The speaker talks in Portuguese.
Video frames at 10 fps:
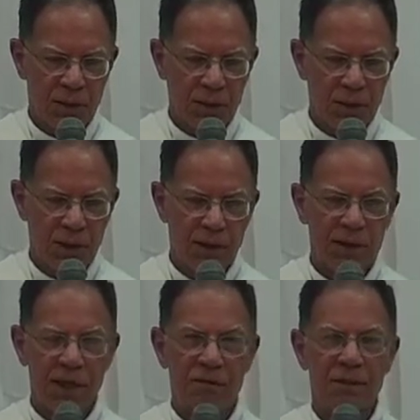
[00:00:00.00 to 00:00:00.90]
ele
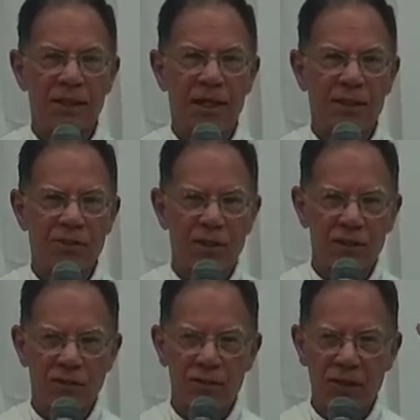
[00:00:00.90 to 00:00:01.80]
deve trazer
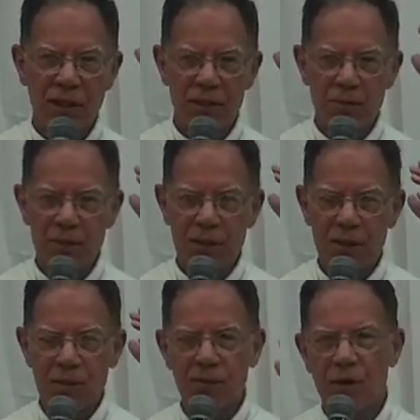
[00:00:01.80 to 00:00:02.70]
sempre
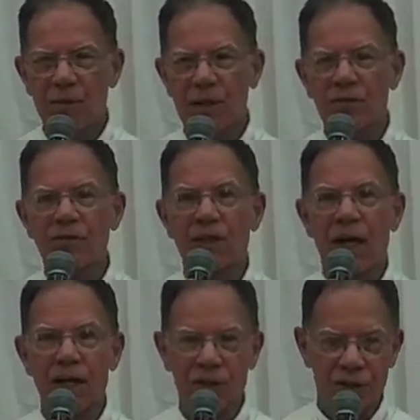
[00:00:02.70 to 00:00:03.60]
uma
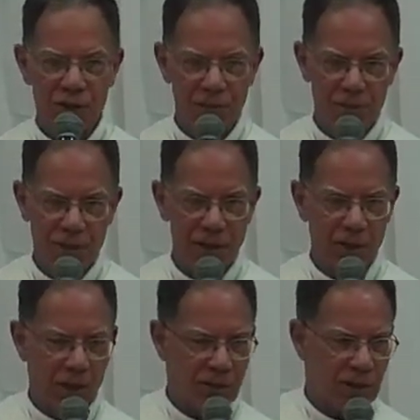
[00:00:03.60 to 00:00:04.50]
mensagem para a
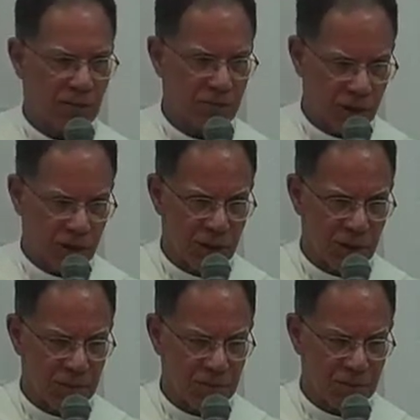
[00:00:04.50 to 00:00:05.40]
nossa
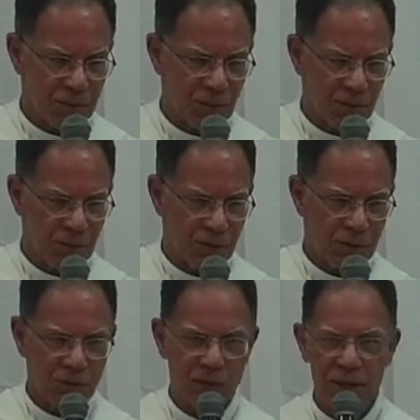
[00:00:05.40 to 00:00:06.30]
vida. Por
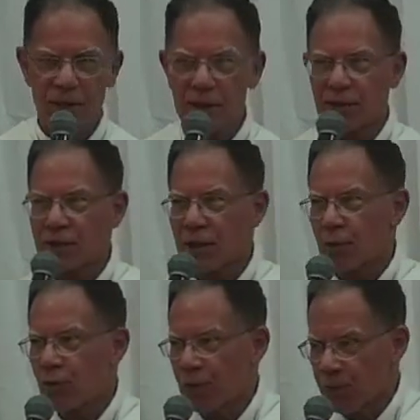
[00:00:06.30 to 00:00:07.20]
isso a igreja
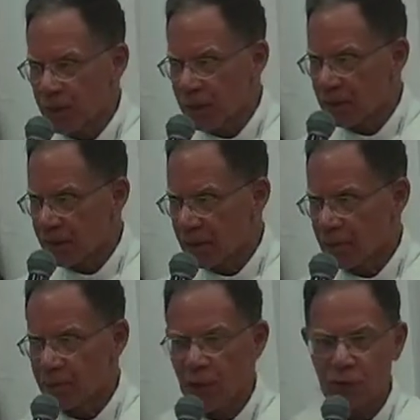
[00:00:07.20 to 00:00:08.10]
recomenda
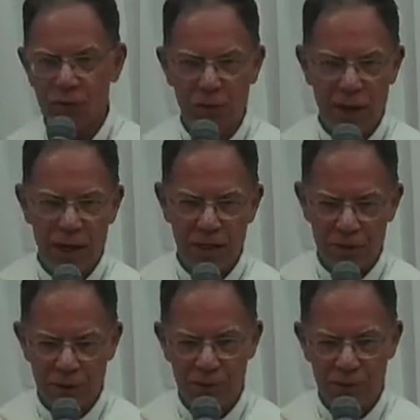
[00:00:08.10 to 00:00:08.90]
aos pais